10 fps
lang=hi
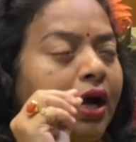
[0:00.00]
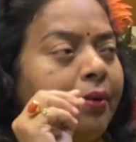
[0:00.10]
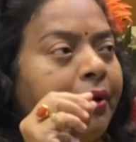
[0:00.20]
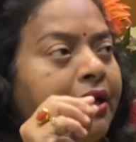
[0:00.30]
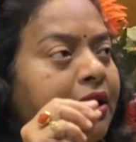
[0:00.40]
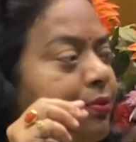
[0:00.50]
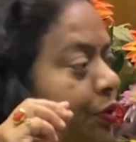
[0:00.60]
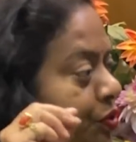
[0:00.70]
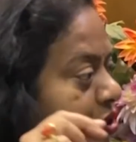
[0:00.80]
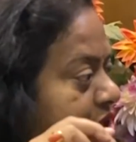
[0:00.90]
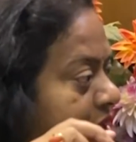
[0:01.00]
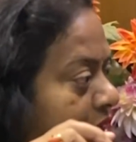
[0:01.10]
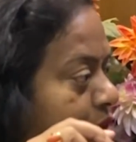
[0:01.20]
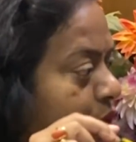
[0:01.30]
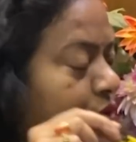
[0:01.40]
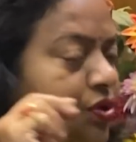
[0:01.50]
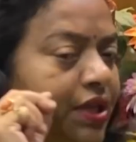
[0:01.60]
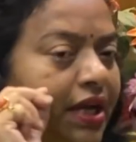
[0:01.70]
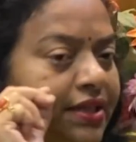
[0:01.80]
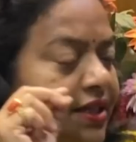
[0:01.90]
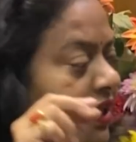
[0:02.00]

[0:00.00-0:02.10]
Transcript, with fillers: काम है ना ब्यूटिशियन कोर्स है